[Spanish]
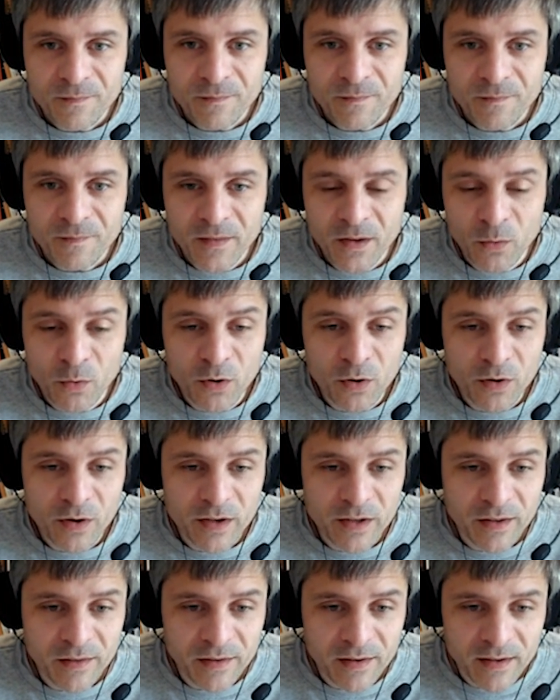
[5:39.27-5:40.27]
Y bueno, qué
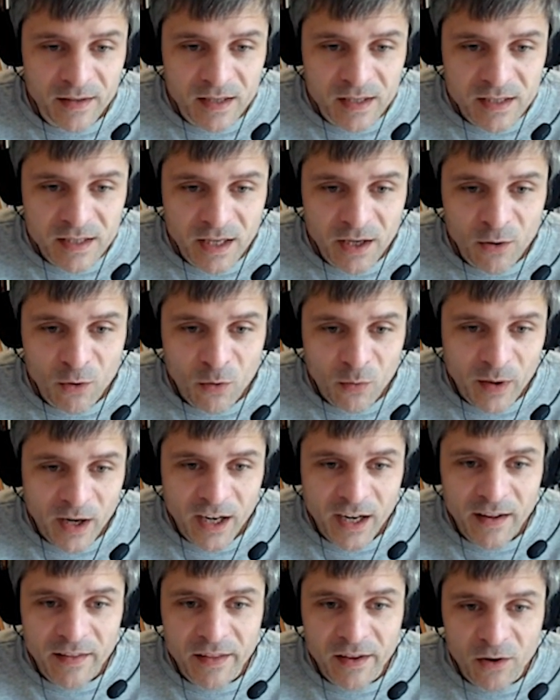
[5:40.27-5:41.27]
decir de esta, ¿no?
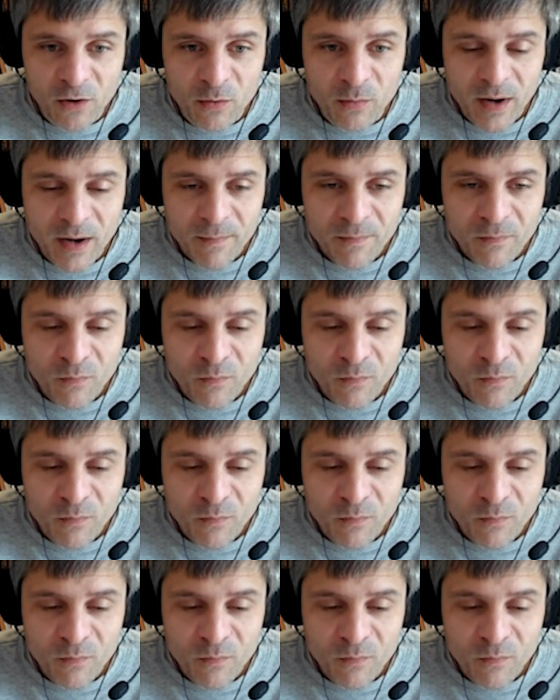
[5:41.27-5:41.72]
Banca Roma,